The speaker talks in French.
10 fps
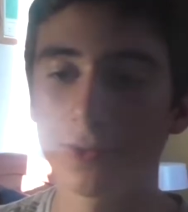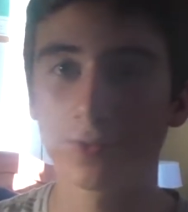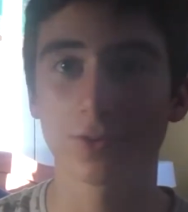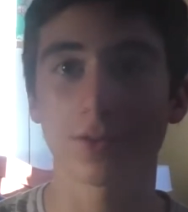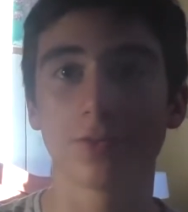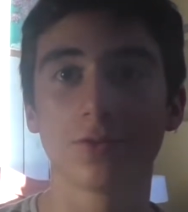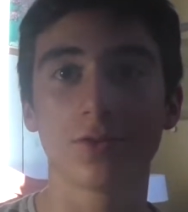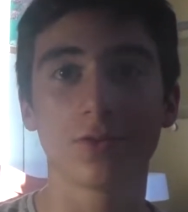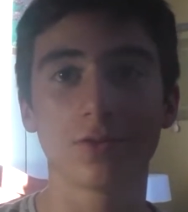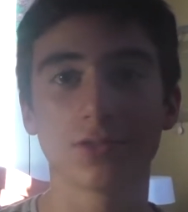donc
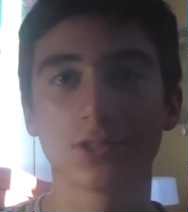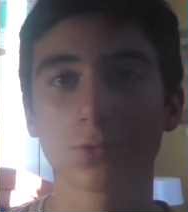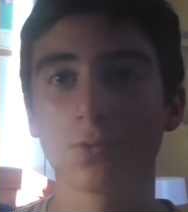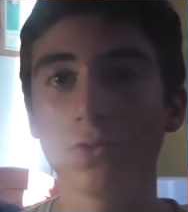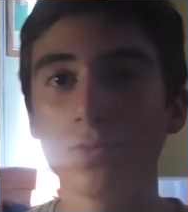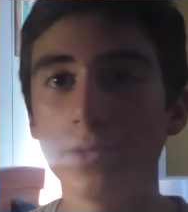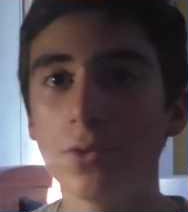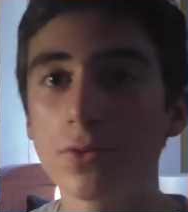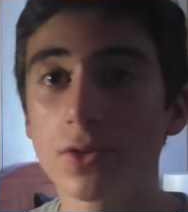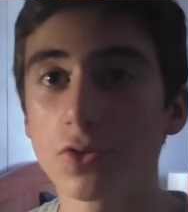une citrouille
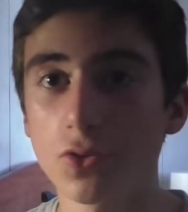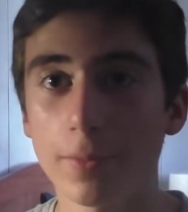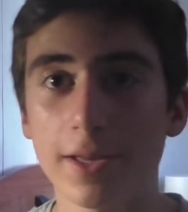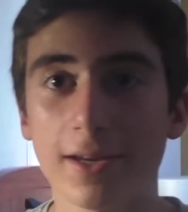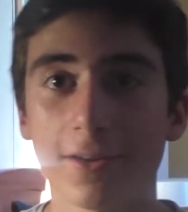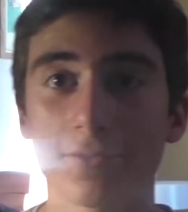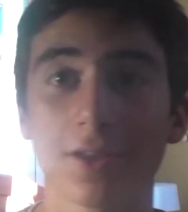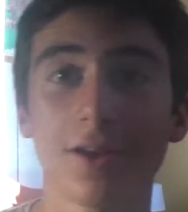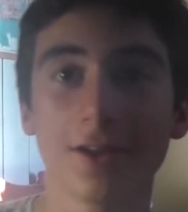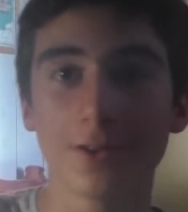lumineuse sur
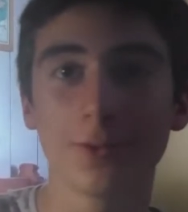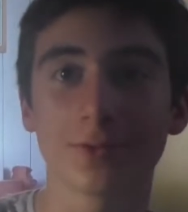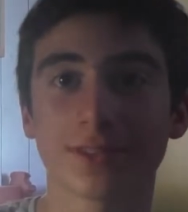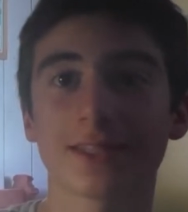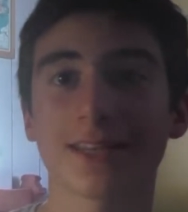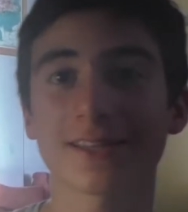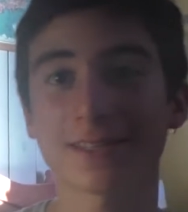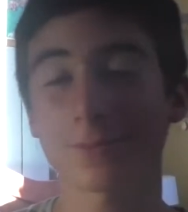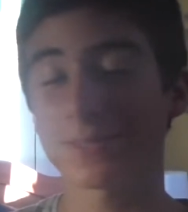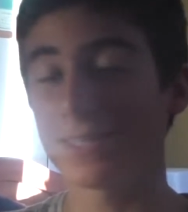Minecraft. Donc c'est très
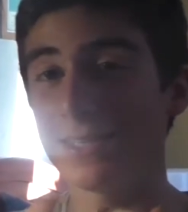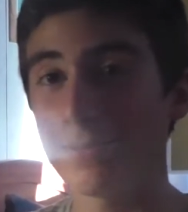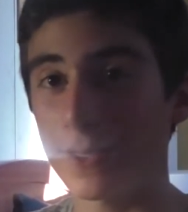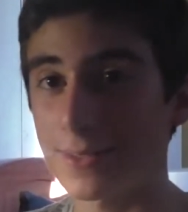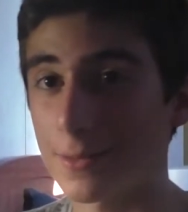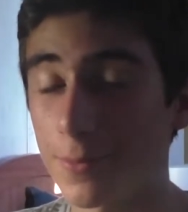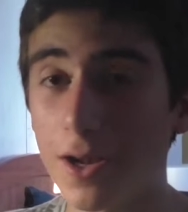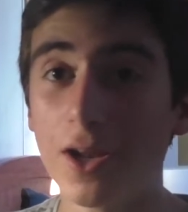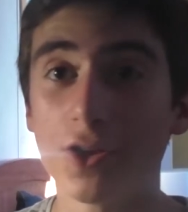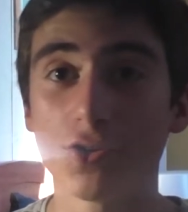simple, c'est hyper simple.
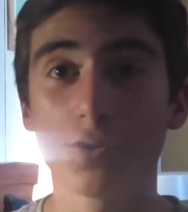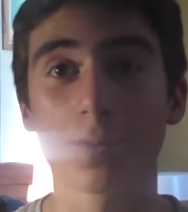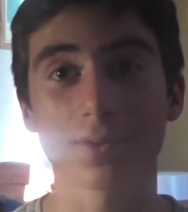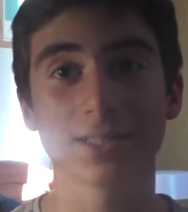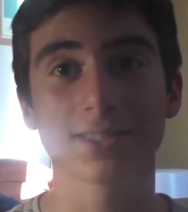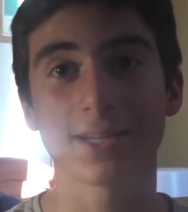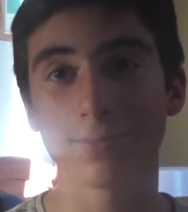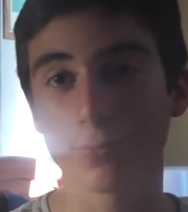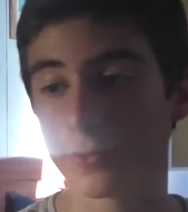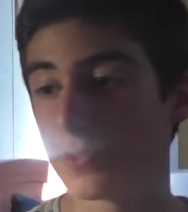Je pensais que ça allait
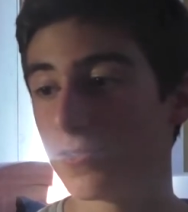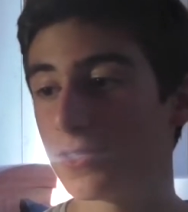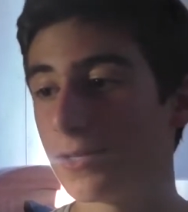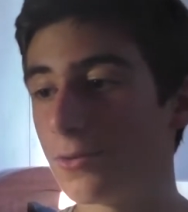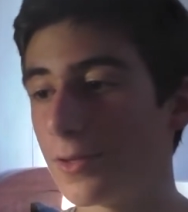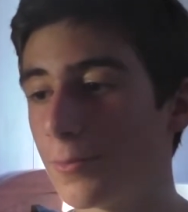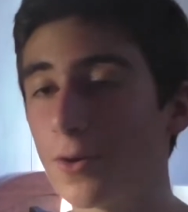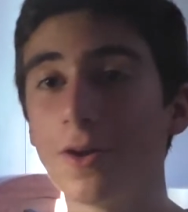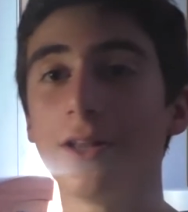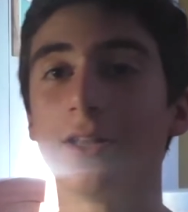être plus difficile
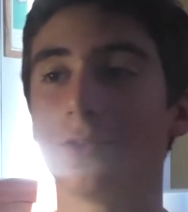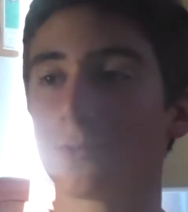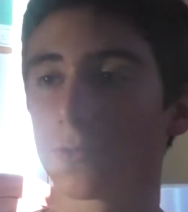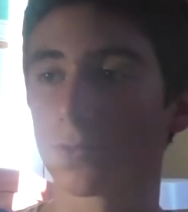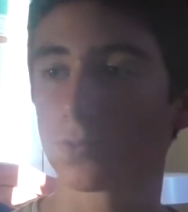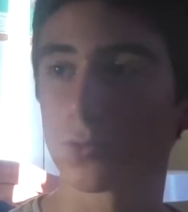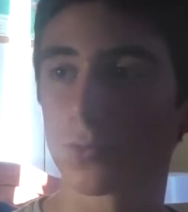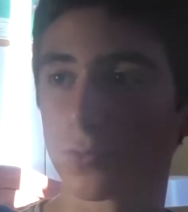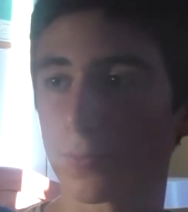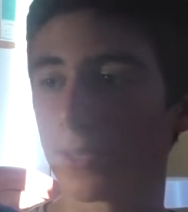honnêtement. Donc on se retrouve sur